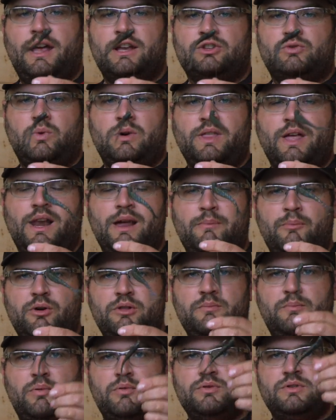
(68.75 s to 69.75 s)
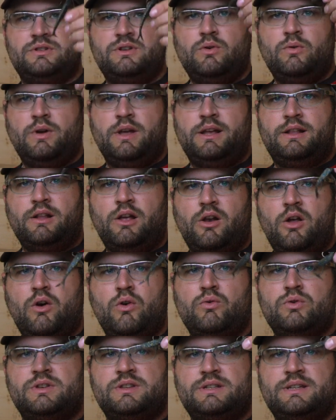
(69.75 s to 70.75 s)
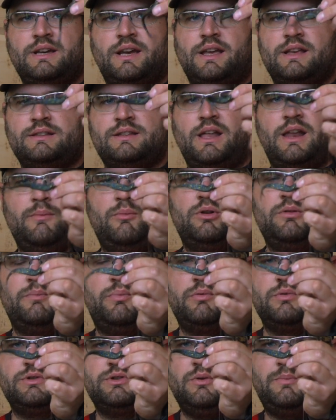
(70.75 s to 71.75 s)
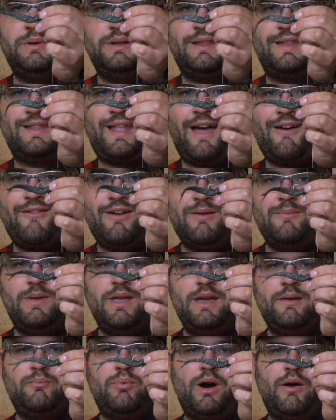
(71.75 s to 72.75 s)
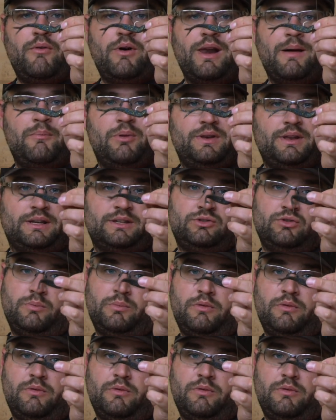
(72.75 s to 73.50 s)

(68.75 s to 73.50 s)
soit dans la bonne position et que le leur aussi reste dans la bonne position puis tu travaille bien pour avoir la bonne action